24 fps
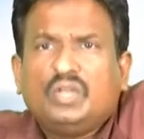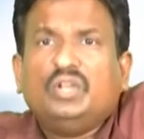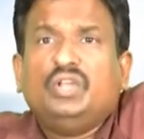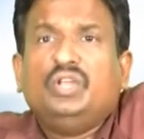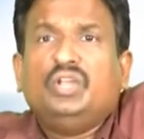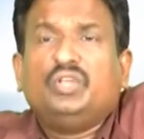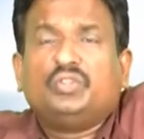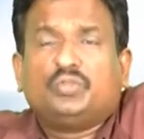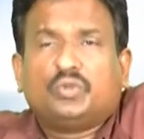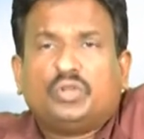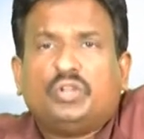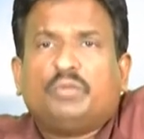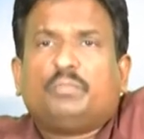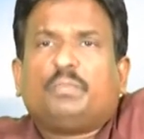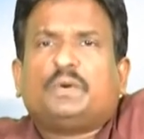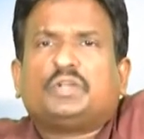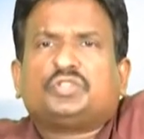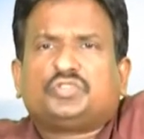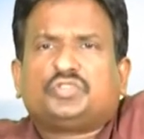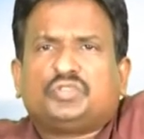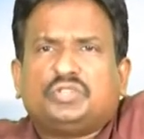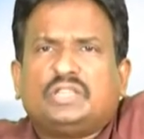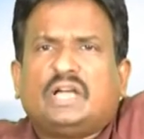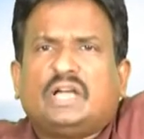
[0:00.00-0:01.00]
నీతోనే
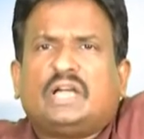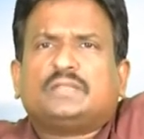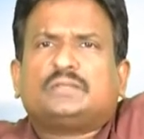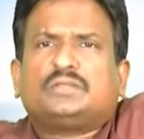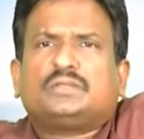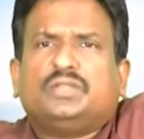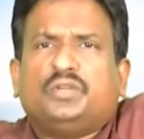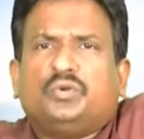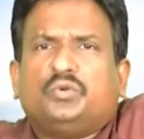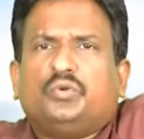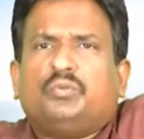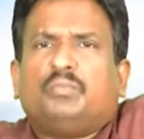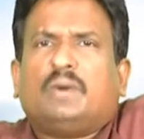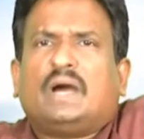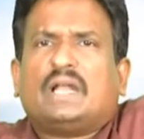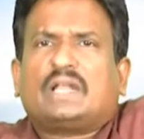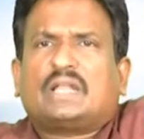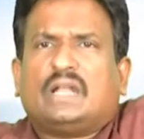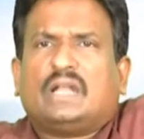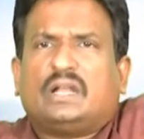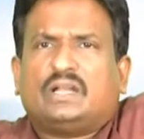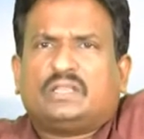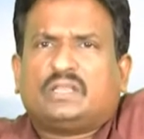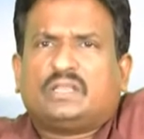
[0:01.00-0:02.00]
పరిశుద్ధాత్మ దేవుడు
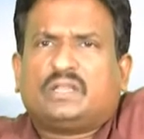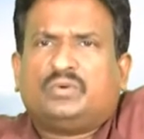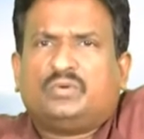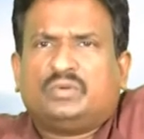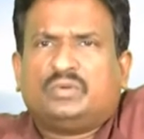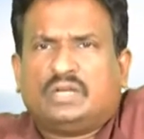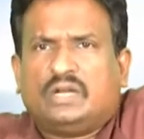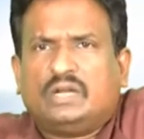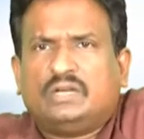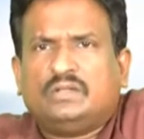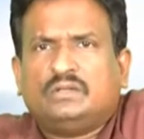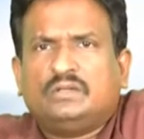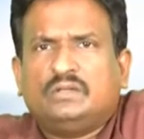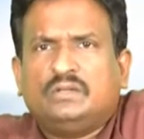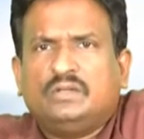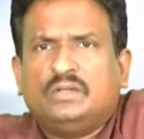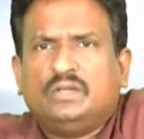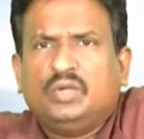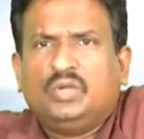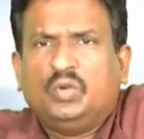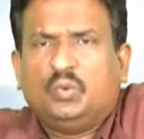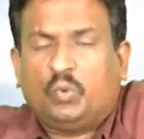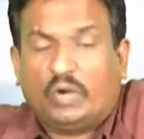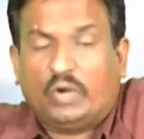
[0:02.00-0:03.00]
మాట్లాడుతూ ఉన్నాడు
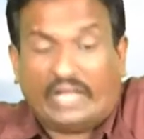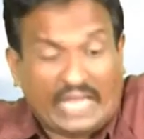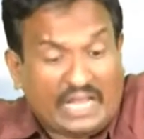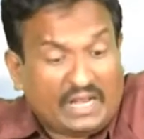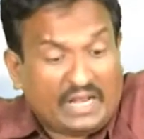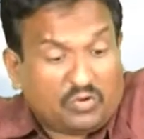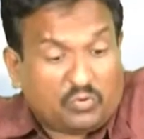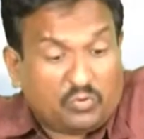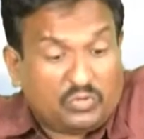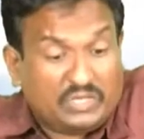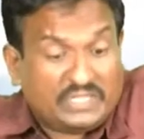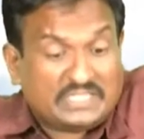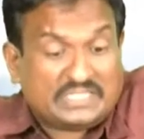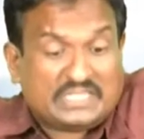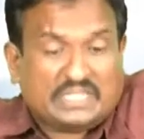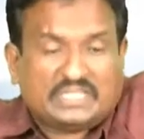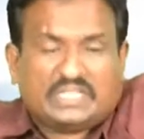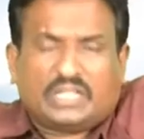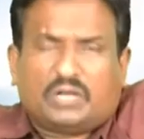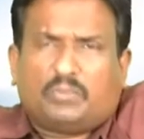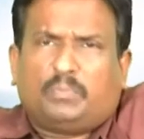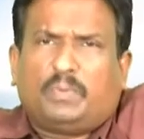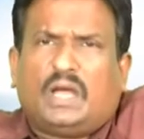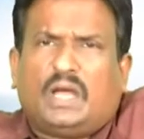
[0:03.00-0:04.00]
ఒకవేళ కొన్ని
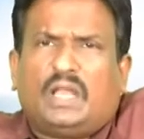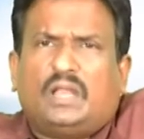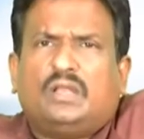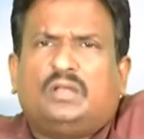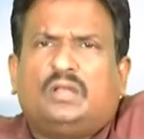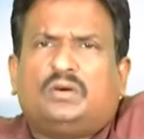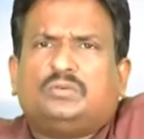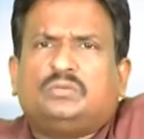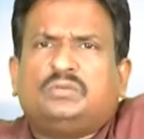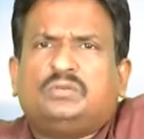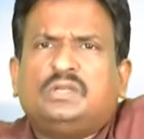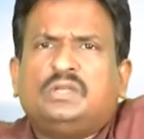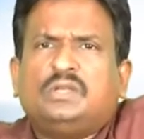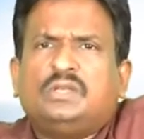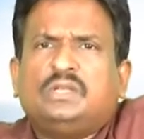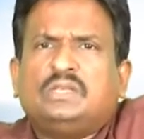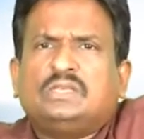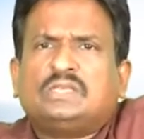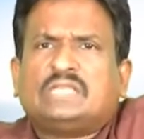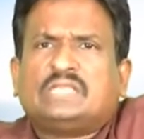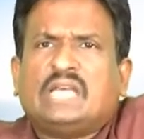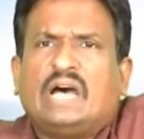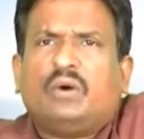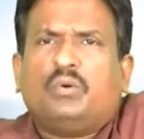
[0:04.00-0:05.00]
సందర్భాలలో
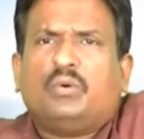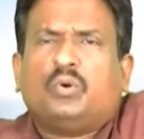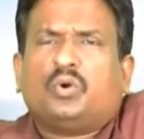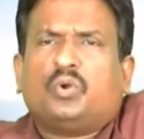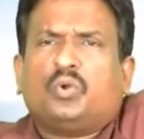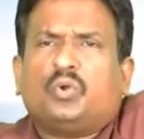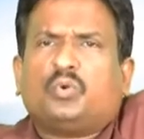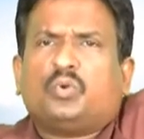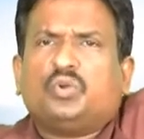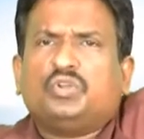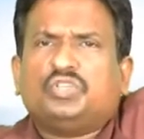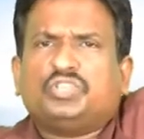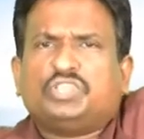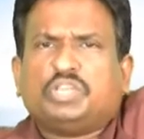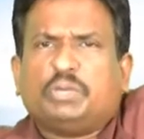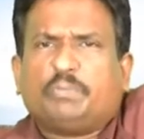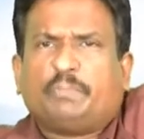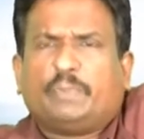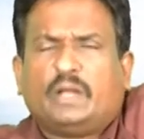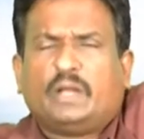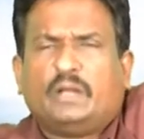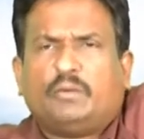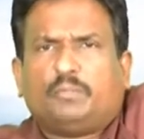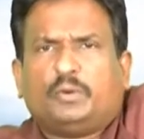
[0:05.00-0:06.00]
సేవకుడు కొన్ని
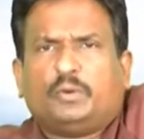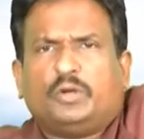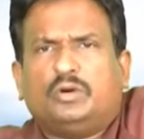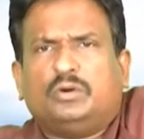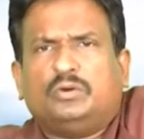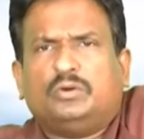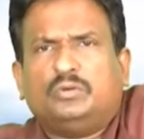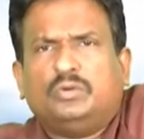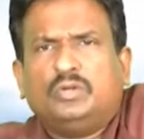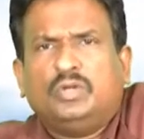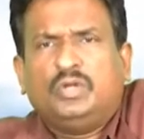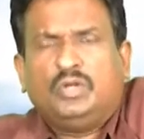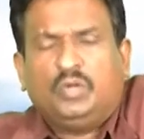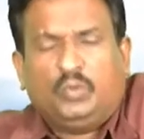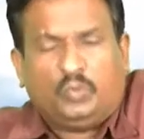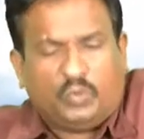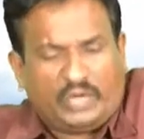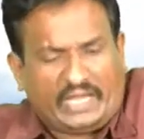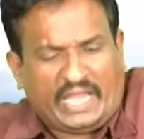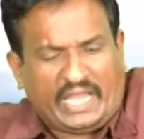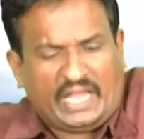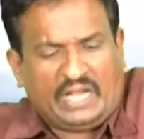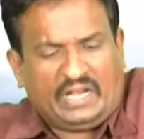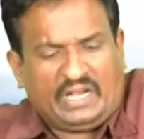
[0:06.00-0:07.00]
చెప్పినప్పుడు
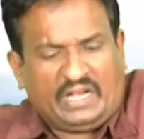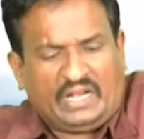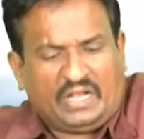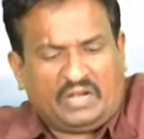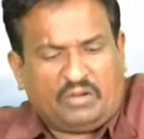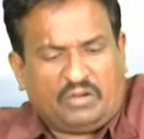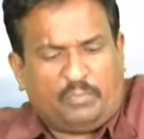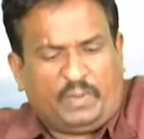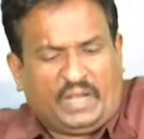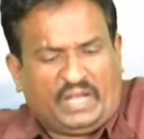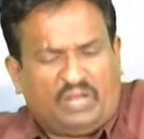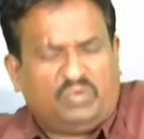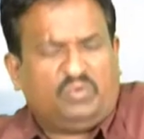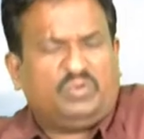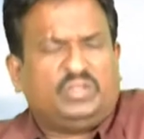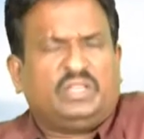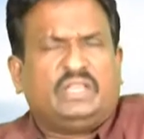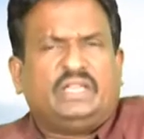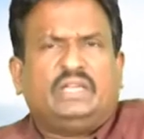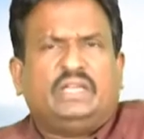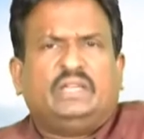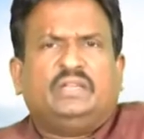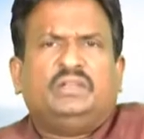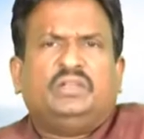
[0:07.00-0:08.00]
ఒకవేళ నాకు బలం
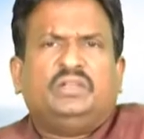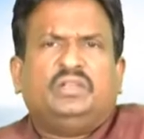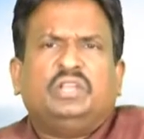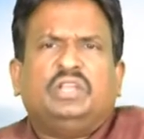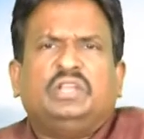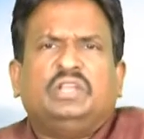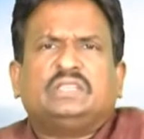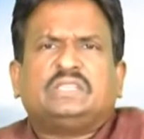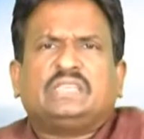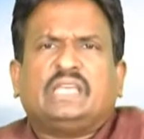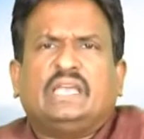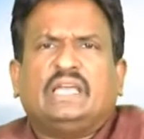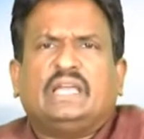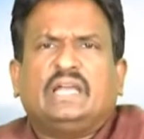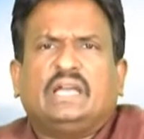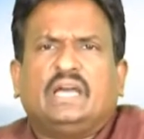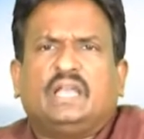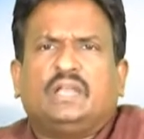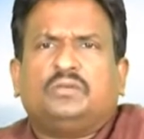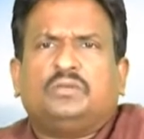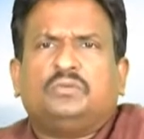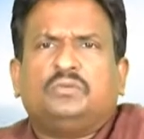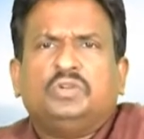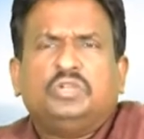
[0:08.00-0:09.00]
ఉందే నేను
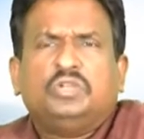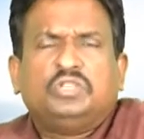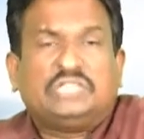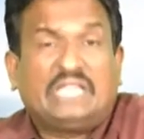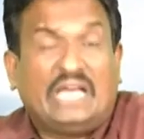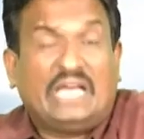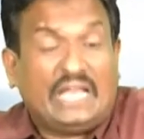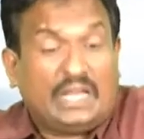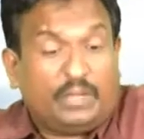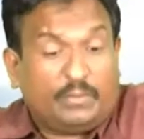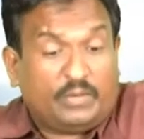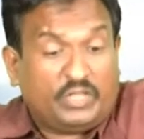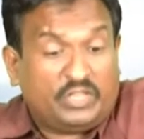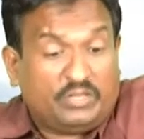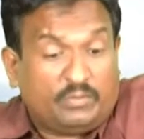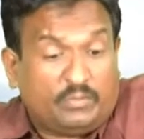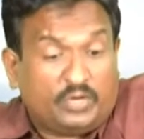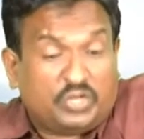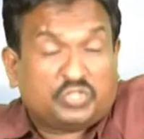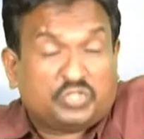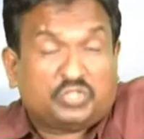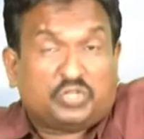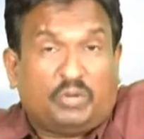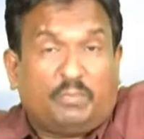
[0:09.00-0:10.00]
చేయగలను చాలామంది
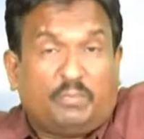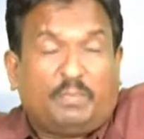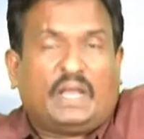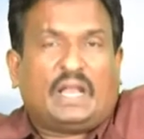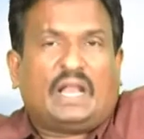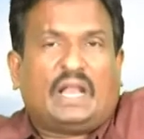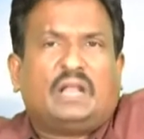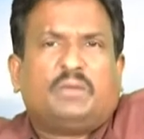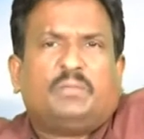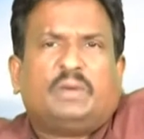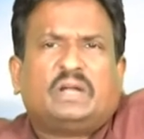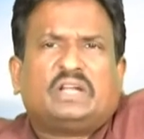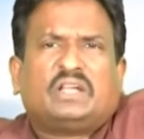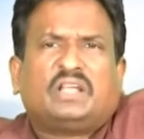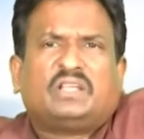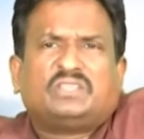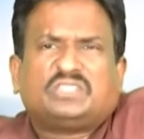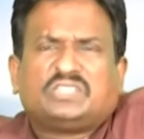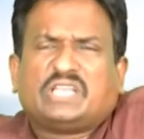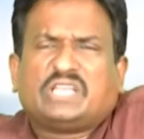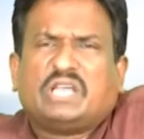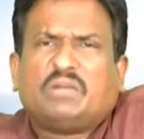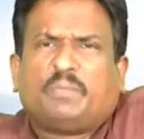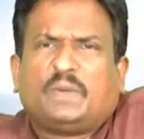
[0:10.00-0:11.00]
మనుషులు బలాన్ని బట్టి
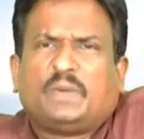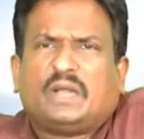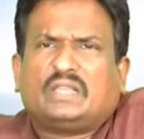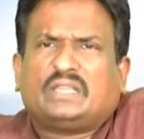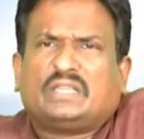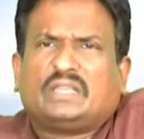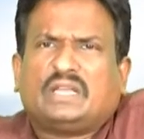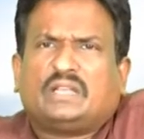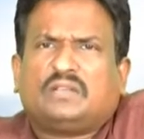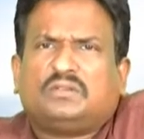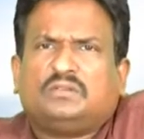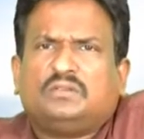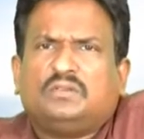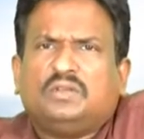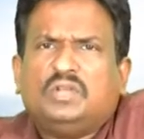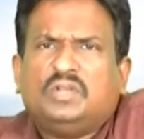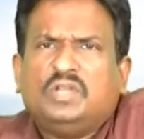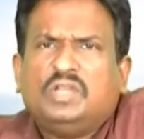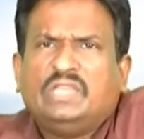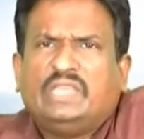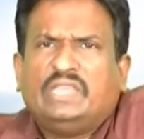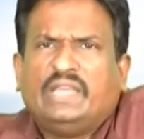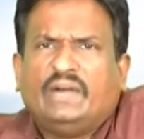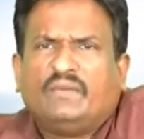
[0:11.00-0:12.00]
అతిశయపడతారు
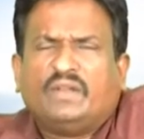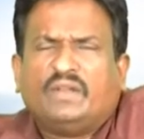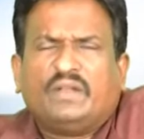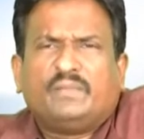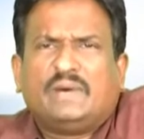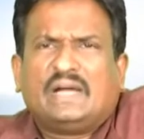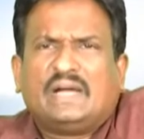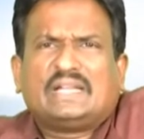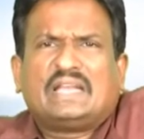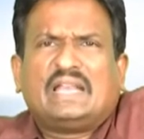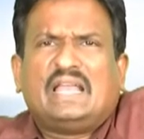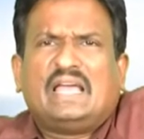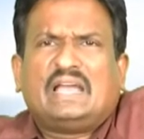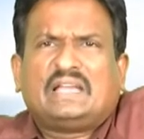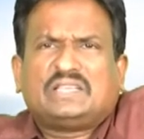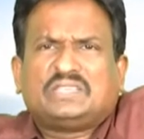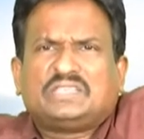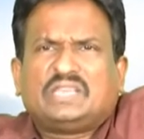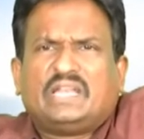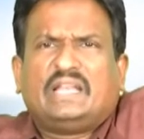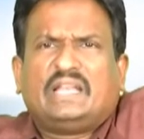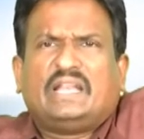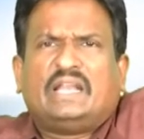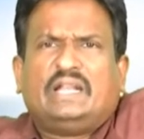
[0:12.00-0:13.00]
ఎవరి మాట లెక్క
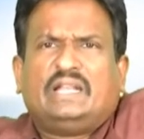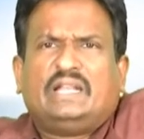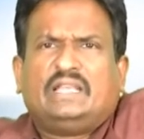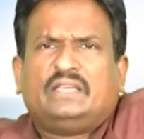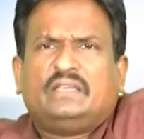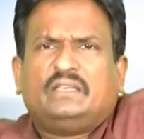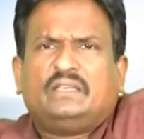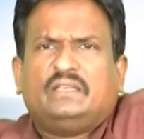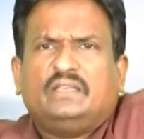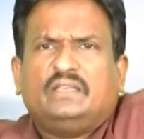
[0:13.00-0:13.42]
చేయరండి